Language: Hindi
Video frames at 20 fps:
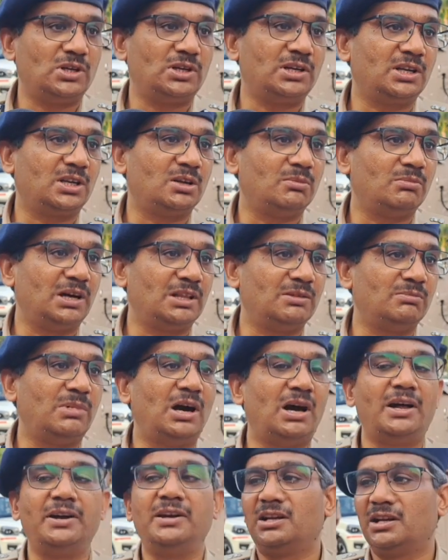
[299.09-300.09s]
जाने के बाद
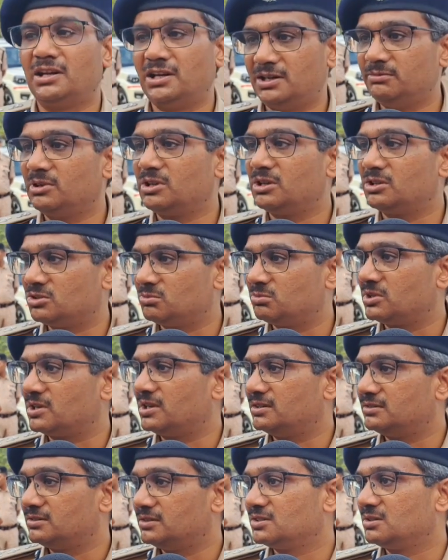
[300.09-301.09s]
बाहर निकलने में किसी
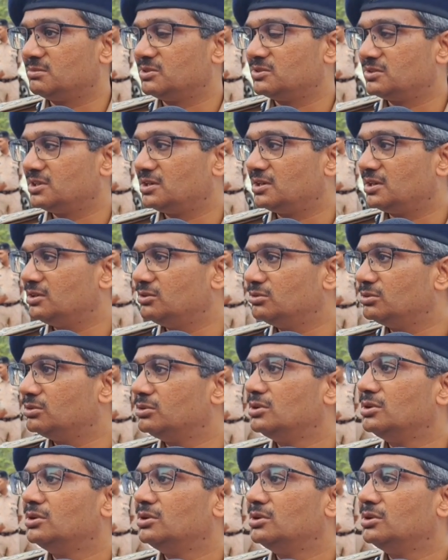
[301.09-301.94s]
प्रकार से समस्या नहीं